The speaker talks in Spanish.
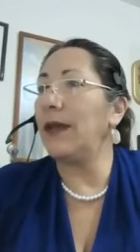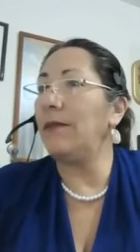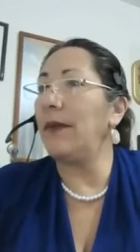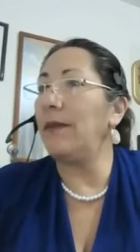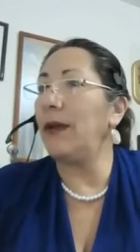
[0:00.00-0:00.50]
¿qué
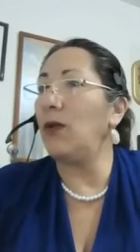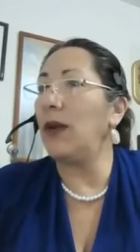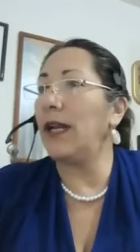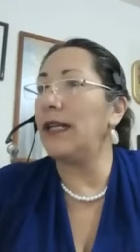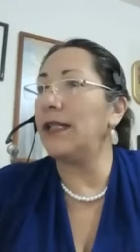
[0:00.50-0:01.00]
papel
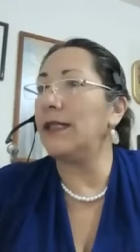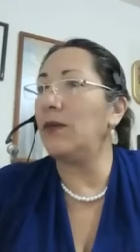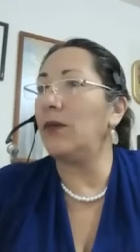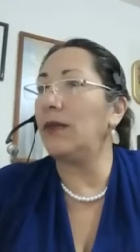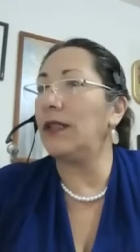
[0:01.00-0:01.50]
juega en este
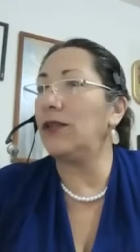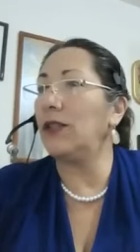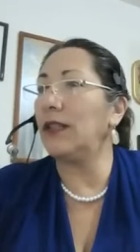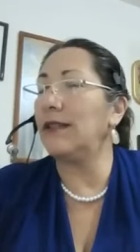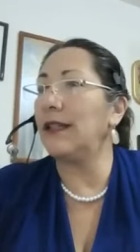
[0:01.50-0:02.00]

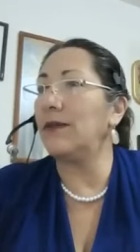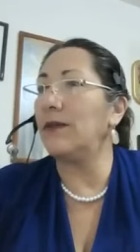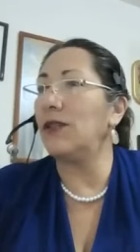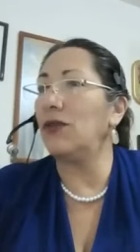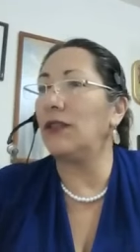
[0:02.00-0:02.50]
momento que estás
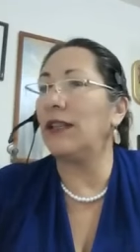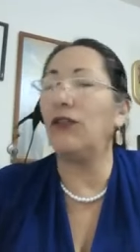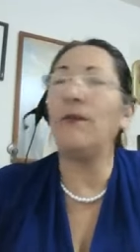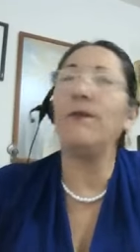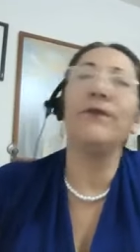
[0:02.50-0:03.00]

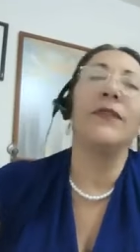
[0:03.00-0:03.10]
mencionando?